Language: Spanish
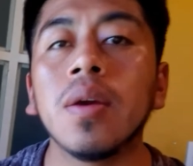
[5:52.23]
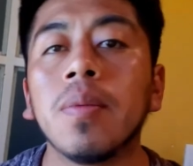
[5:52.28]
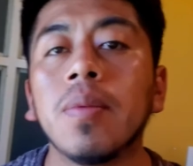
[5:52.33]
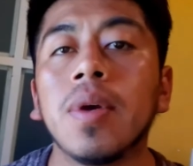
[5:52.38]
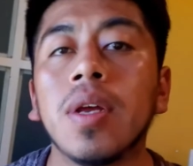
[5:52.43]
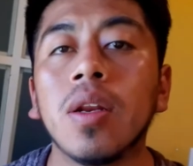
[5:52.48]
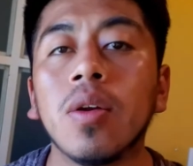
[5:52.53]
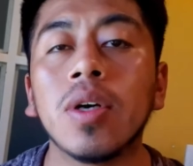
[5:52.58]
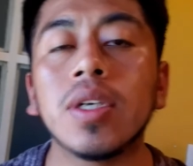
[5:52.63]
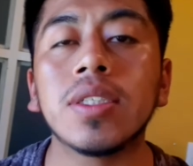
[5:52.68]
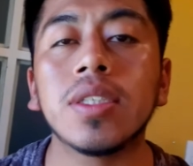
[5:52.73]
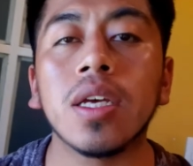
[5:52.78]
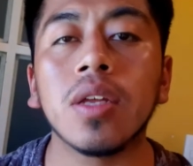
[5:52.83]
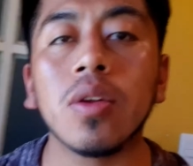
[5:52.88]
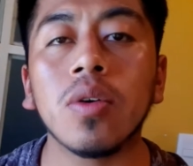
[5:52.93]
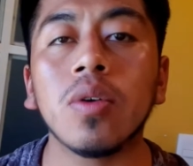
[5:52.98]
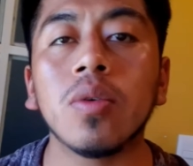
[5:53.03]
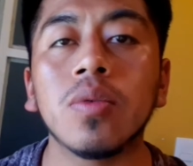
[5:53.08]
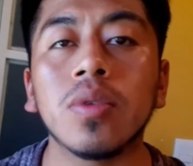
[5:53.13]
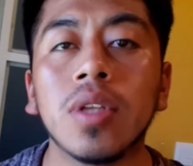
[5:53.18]
me lo he
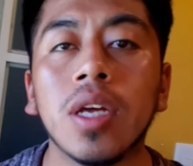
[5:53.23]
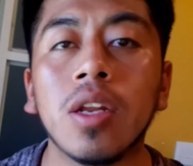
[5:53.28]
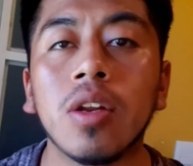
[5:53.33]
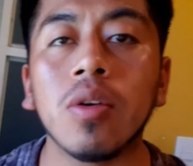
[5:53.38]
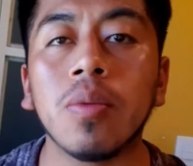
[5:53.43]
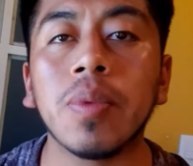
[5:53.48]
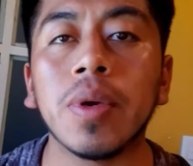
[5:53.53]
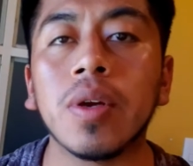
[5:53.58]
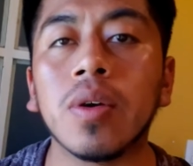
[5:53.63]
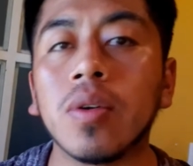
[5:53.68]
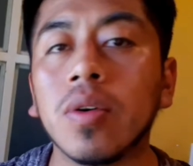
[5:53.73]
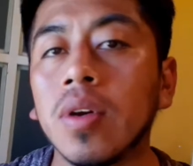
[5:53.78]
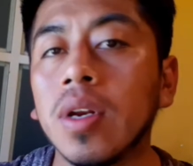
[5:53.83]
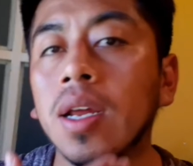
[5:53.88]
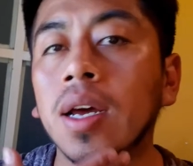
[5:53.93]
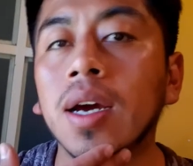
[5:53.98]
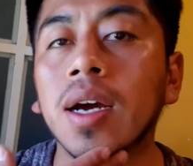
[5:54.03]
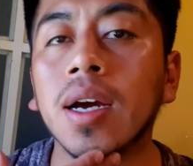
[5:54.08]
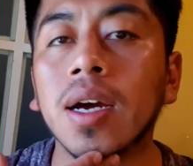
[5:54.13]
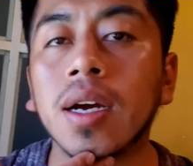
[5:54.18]
estado untando pero con
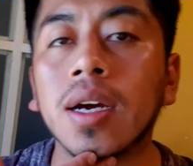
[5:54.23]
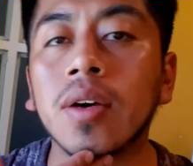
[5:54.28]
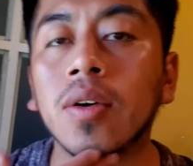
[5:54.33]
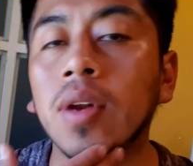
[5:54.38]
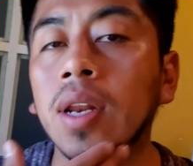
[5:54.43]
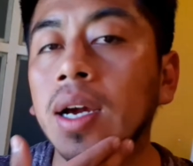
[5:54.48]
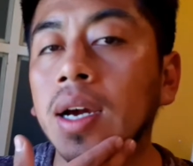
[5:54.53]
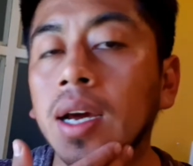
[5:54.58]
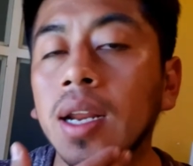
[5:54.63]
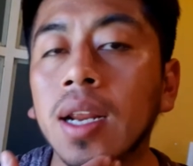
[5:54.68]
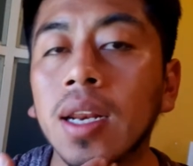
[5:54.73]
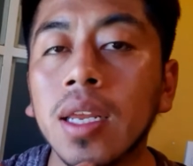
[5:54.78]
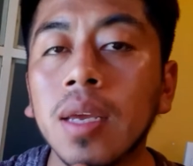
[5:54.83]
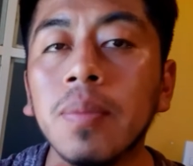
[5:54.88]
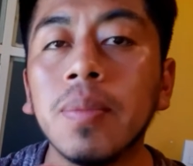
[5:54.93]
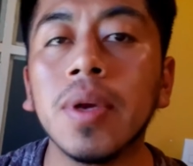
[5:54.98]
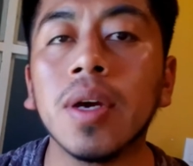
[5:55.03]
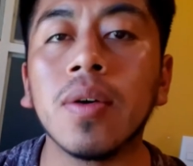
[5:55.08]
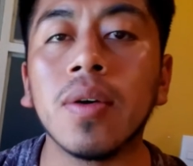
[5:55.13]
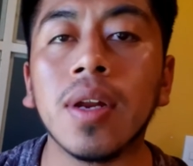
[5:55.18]
la, con la cara
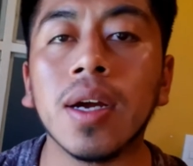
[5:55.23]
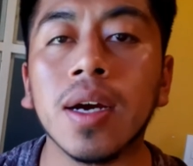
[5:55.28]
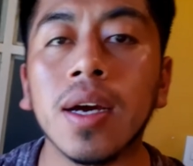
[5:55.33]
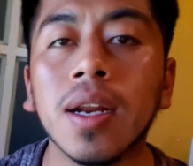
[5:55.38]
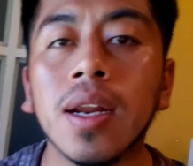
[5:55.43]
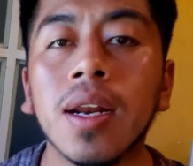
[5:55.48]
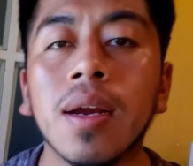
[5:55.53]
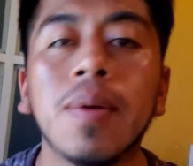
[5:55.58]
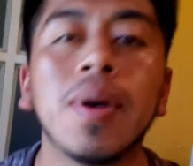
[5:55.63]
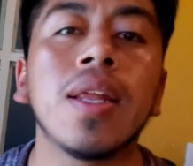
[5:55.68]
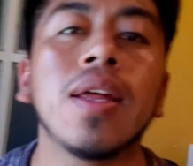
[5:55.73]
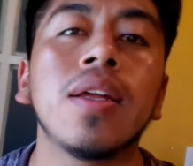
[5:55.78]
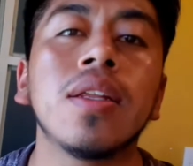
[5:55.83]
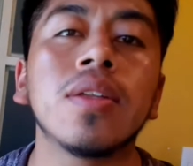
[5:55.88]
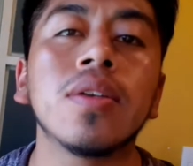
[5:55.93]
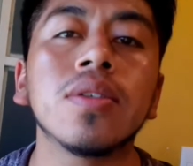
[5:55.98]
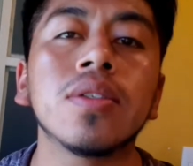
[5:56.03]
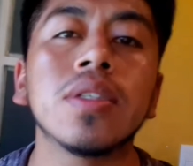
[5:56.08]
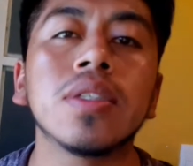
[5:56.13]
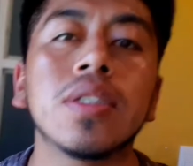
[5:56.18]
limpia, con la cara lavada,
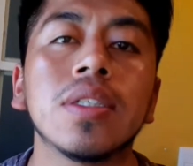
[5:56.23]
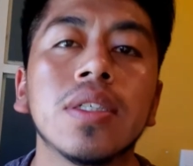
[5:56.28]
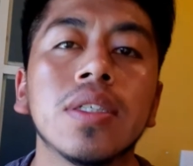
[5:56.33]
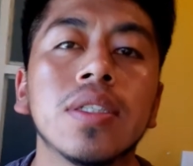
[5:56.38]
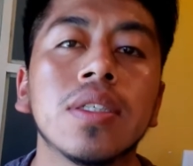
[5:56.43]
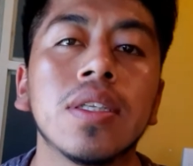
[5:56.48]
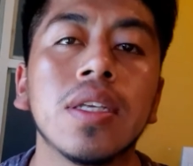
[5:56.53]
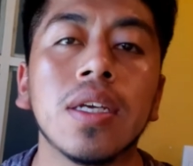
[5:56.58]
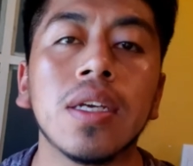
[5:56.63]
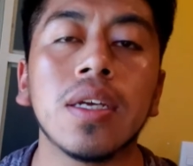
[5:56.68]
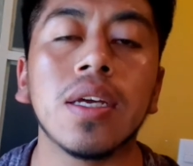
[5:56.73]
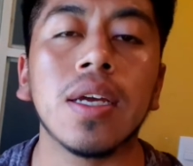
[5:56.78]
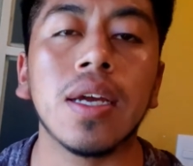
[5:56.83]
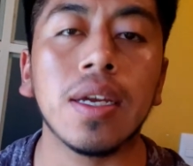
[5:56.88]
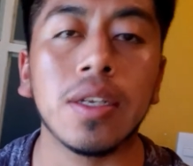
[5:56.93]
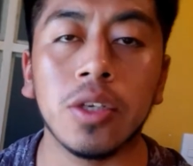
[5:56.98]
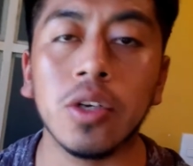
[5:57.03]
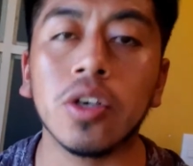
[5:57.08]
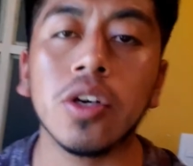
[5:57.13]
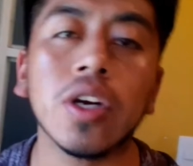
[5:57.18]
entonces este,
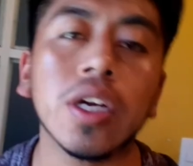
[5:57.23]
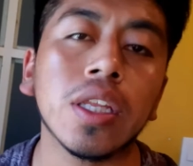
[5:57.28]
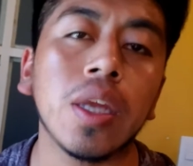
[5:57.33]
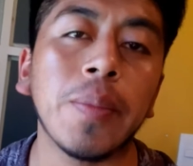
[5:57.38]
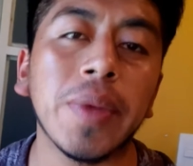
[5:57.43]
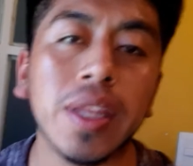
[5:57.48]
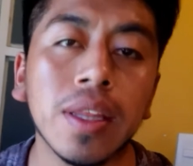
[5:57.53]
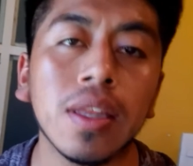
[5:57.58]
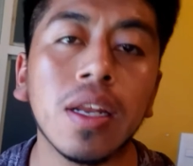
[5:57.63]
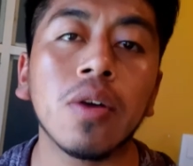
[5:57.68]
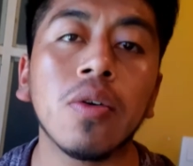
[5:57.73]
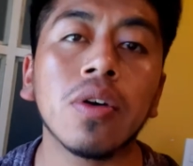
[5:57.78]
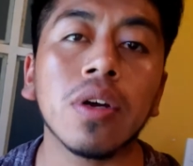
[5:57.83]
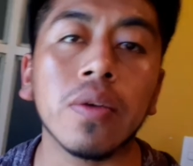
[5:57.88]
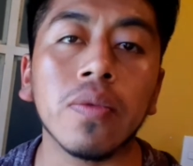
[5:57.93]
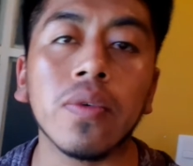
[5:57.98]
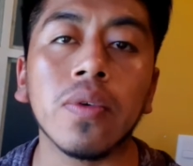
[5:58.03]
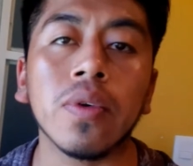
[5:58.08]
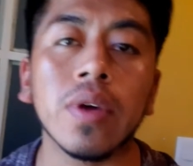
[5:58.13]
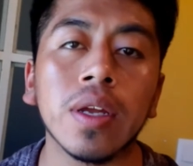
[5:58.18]
yo creo que también tiene algo que
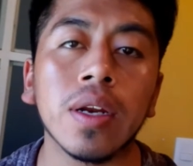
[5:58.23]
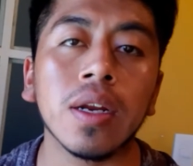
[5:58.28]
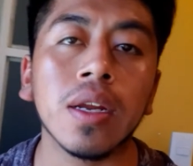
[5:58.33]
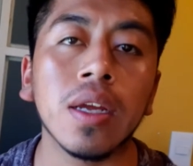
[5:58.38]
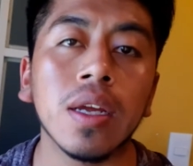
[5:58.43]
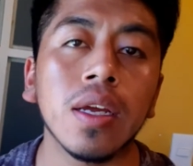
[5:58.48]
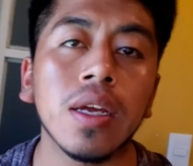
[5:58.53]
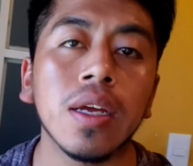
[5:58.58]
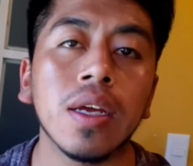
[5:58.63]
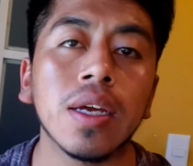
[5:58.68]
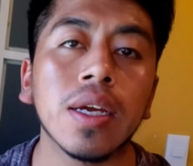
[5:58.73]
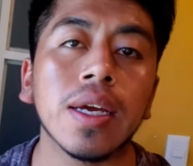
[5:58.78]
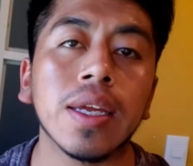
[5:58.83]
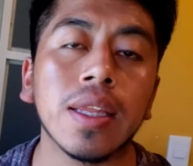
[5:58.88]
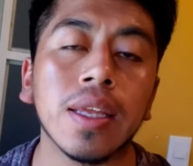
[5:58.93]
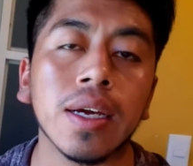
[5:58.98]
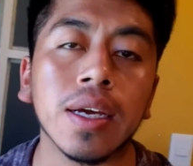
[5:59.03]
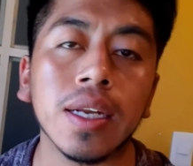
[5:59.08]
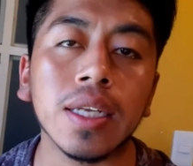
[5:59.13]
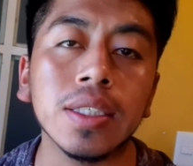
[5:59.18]
influir que
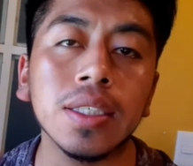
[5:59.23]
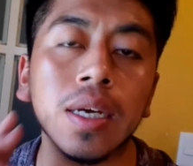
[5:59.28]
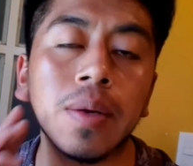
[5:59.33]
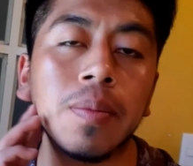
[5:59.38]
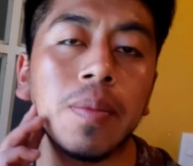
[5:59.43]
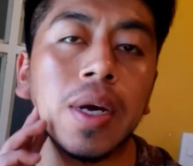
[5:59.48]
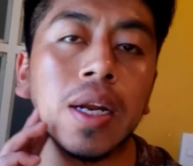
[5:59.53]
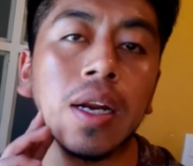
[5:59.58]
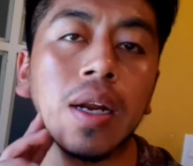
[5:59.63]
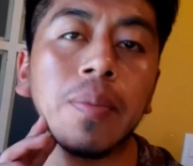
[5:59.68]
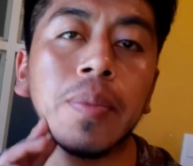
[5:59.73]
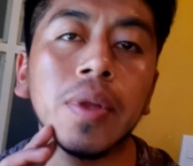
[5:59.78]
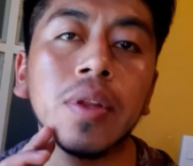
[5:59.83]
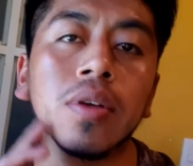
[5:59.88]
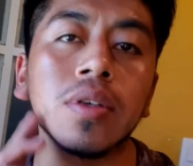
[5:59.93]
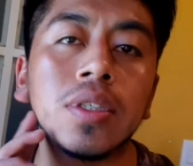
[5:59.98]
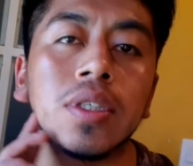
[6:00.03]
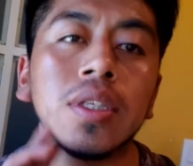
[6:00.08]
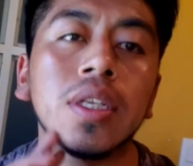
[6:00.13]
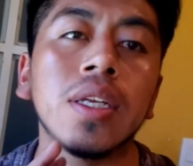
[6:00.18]
te crezcan más
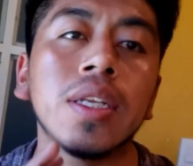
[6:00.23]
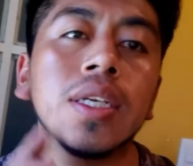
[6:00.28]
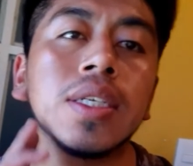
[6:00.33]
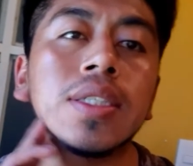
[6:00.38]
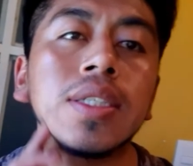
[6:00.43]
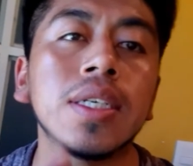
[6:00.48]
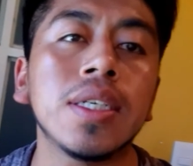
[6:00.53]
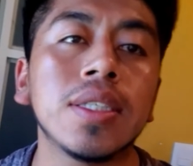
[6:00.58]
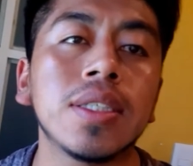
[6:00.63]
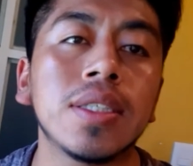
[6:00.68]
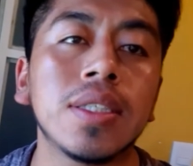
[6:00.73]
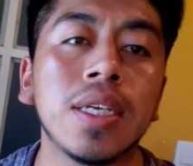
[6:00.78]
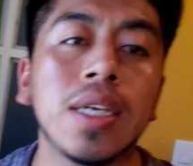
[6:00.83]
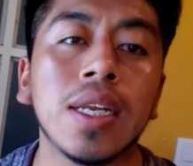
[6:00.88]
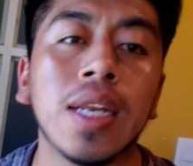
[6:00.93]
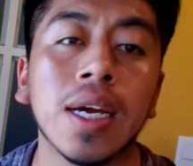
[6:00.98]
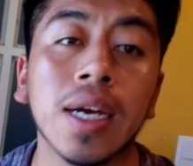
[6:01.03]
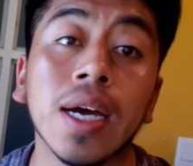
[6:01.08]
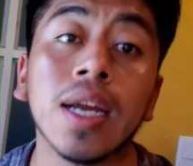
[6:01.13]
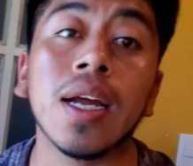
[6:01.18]
rápido si tienes este,
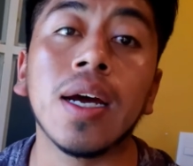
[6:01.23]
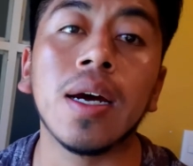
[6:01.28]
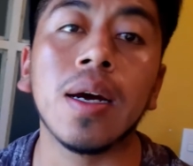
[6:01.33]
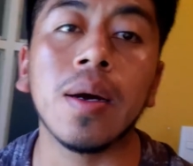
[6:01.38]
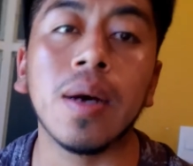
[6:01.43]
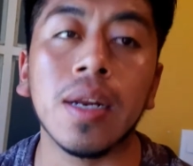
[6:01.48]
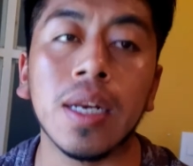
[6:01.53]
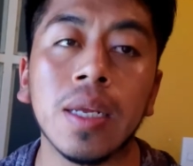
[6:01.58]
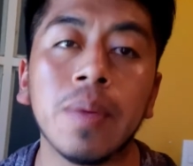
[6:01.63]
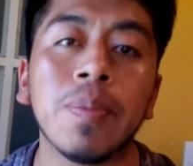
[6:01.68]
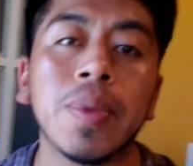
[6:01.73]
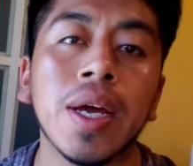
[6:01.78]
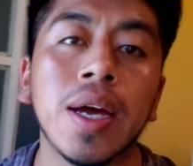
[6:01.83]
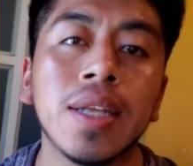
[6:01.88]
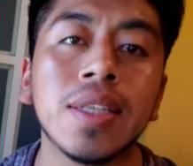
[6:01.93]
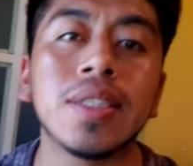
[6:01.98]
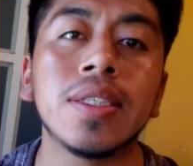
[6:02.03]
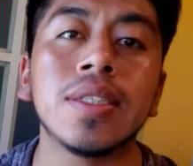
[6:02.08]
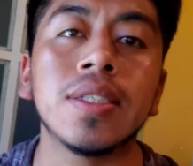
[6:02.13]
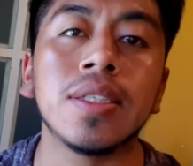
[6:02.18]
la cara limpia
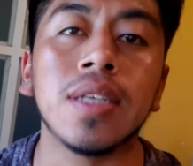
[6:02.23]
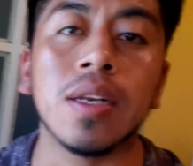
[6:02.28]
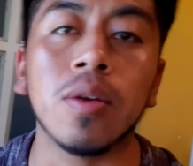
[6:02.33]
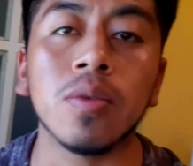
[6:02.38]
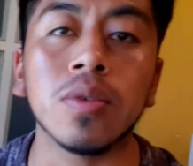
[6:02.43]
antes del